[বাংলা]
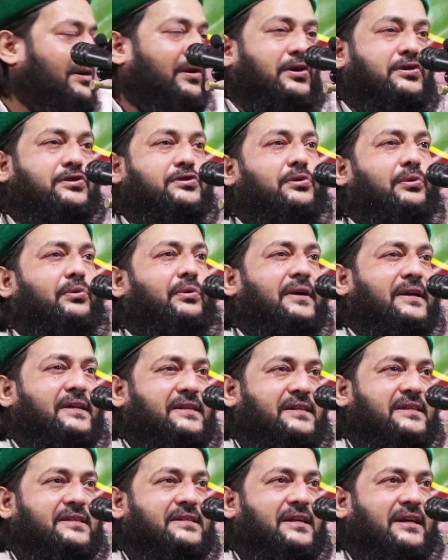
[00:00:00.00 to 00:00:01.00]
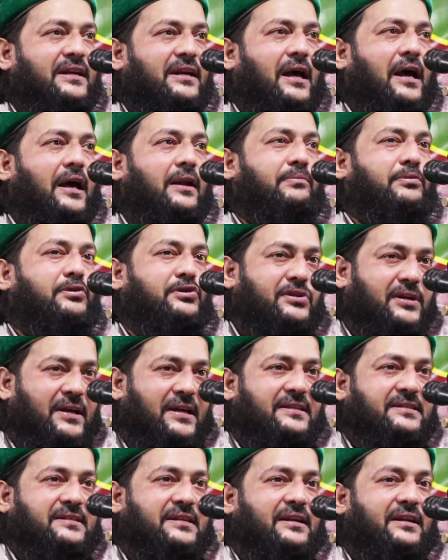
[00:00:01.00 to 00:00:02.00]
যে কষ্ট করে এসেছেন আর বসে
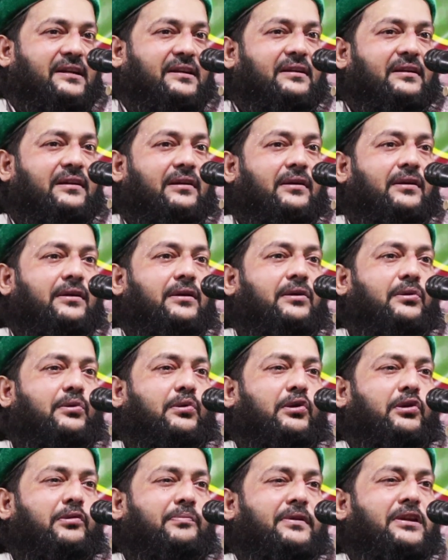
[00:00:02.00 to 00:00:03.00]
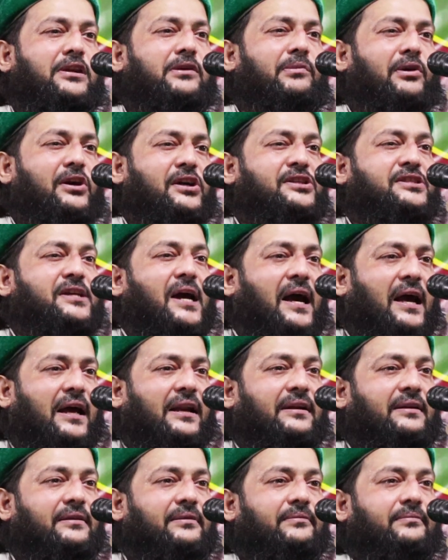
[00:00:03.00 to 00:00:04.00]
আছেন কোনো বিনিময়ে
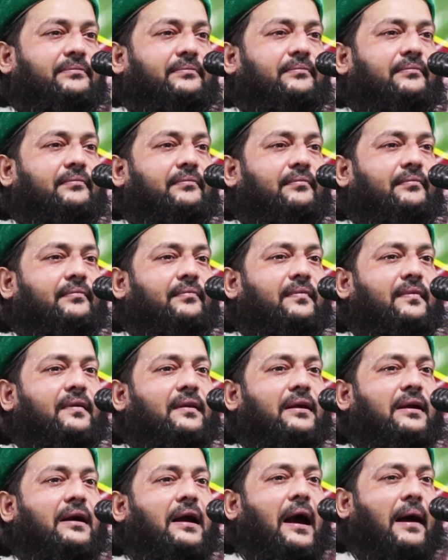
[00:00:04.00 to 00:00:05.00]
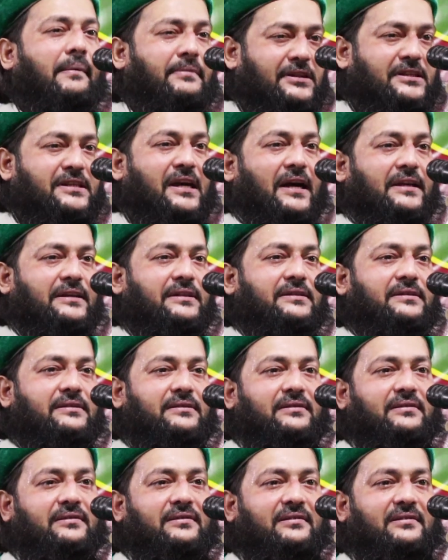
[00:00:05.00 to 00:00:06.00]
চান আমি চাই
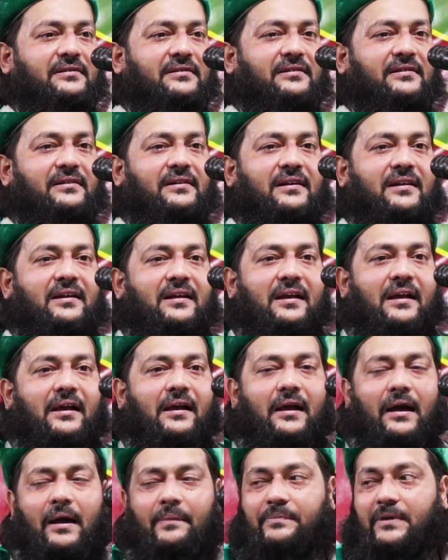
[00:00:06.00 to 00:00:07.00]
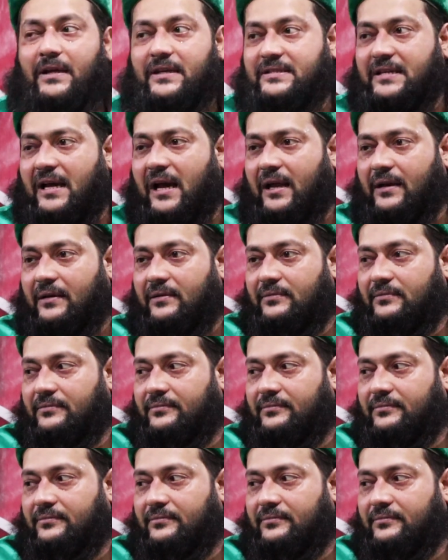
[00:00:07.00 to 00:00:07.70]
আপনার চান